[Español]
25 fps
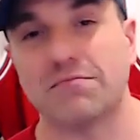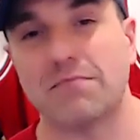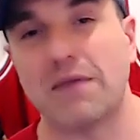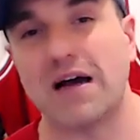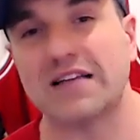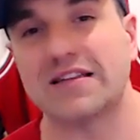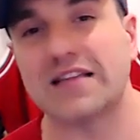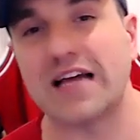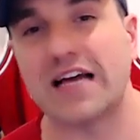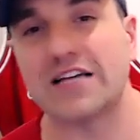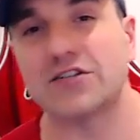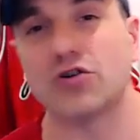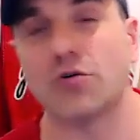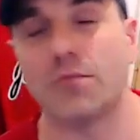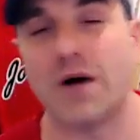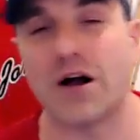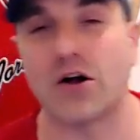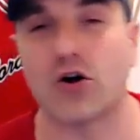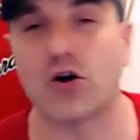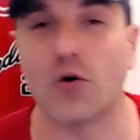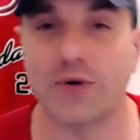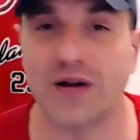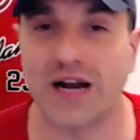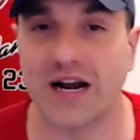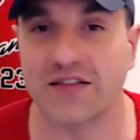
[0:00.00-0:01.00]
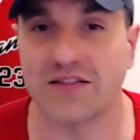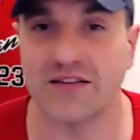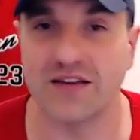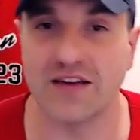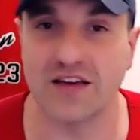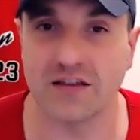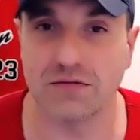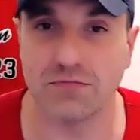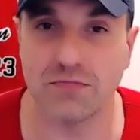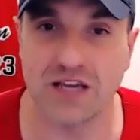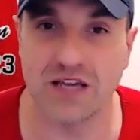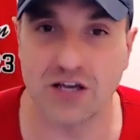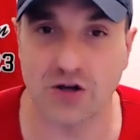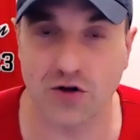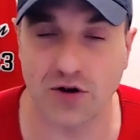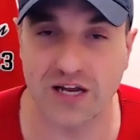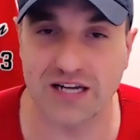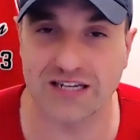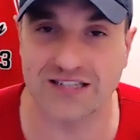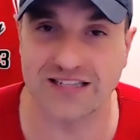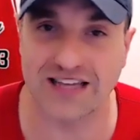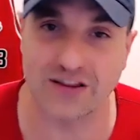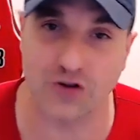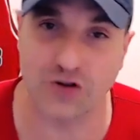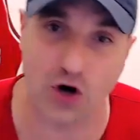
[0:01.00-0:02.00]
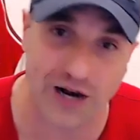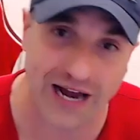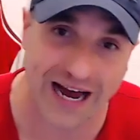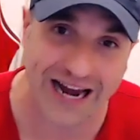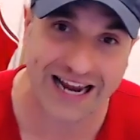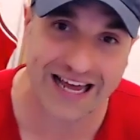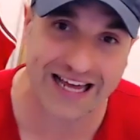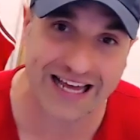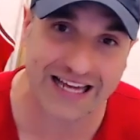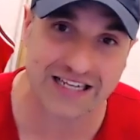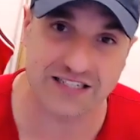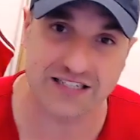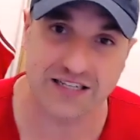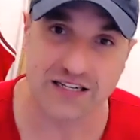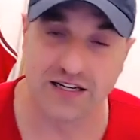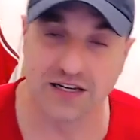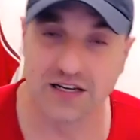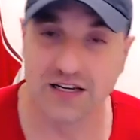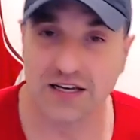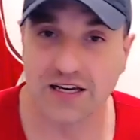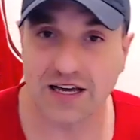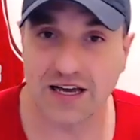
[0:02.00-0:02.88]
Mike Tyson va a cobrar 10 millones de dólares,